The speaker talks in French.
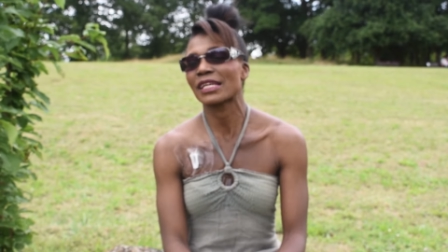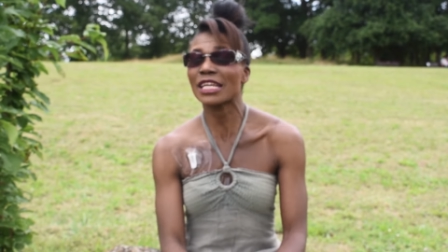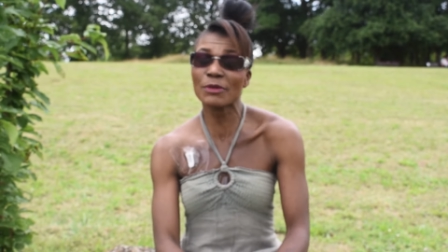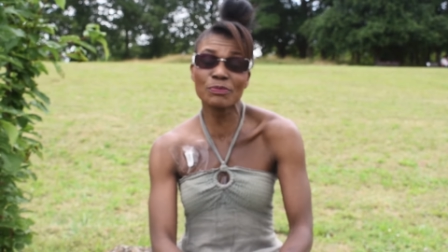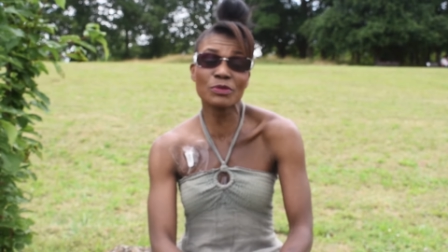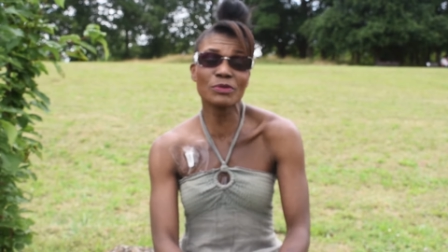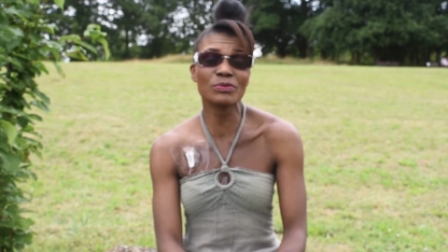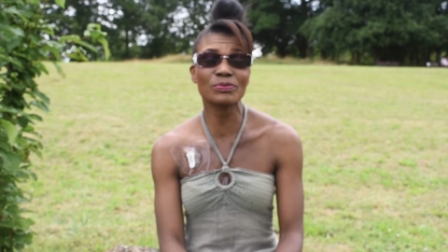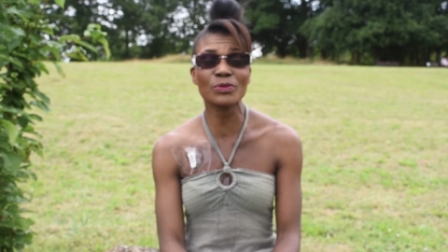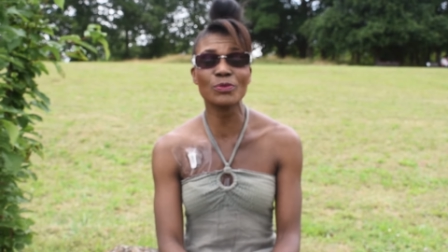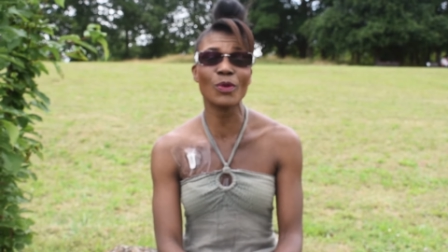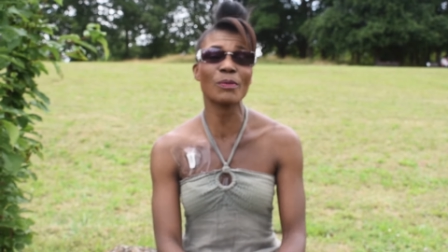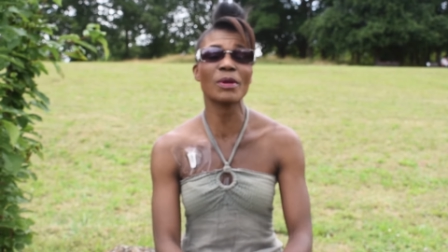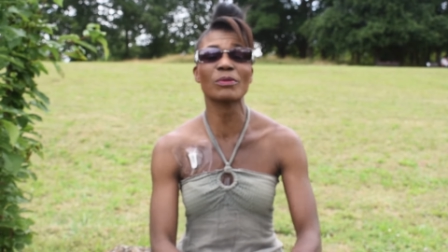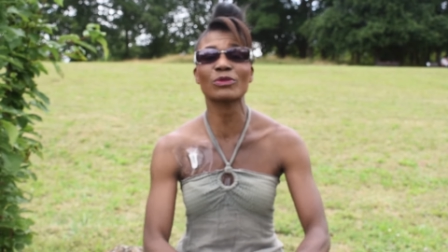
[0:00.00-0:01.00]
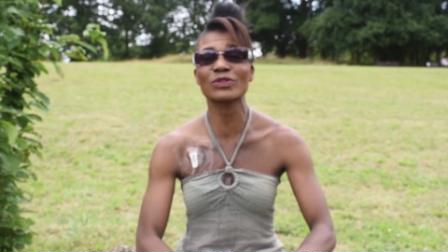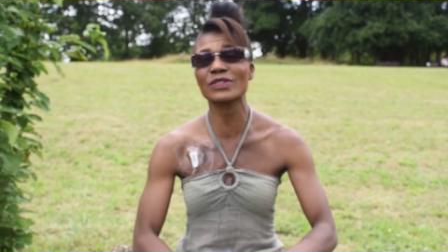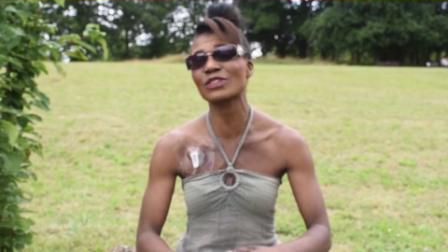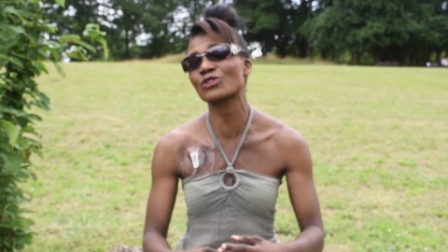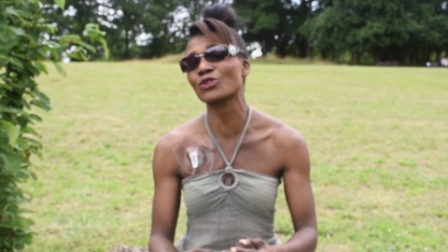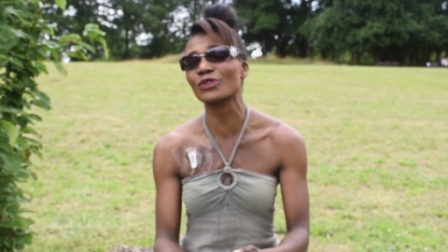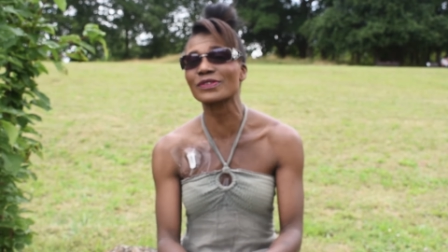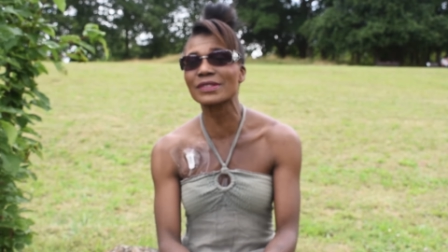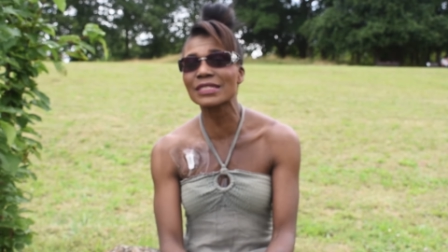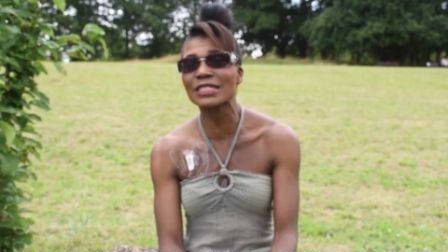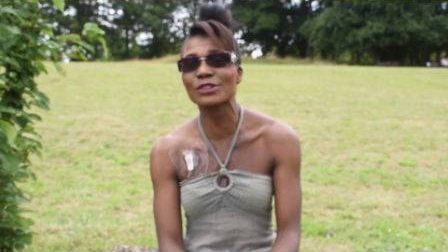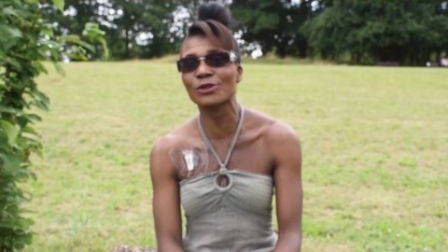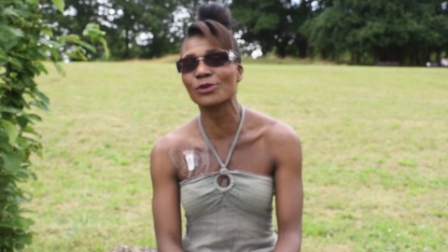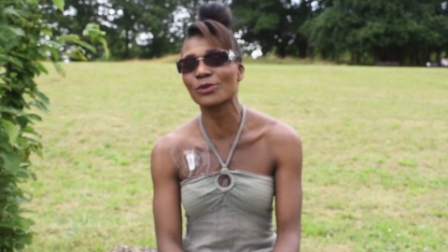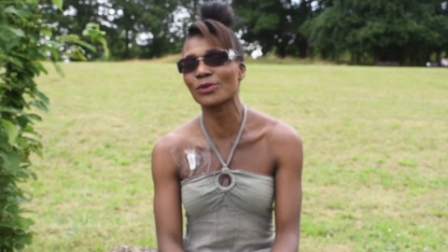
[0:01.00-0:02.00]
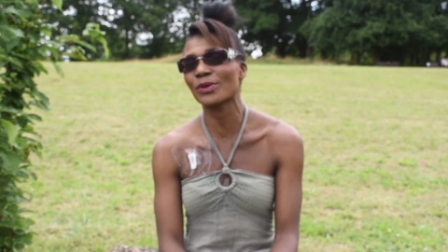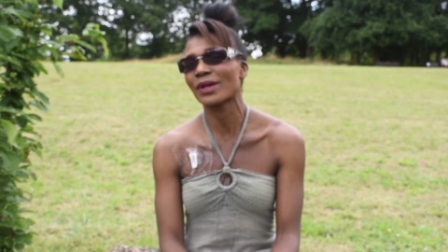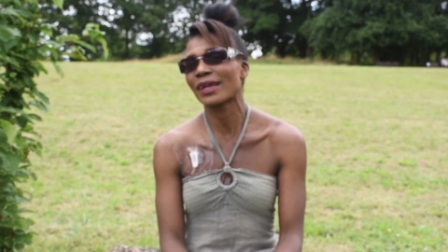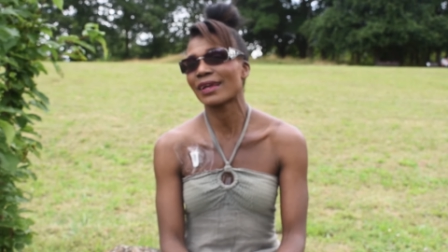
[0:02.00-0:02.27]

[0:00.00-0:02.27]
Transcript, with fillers: Et puis pour moi-même aussi sortir, euh,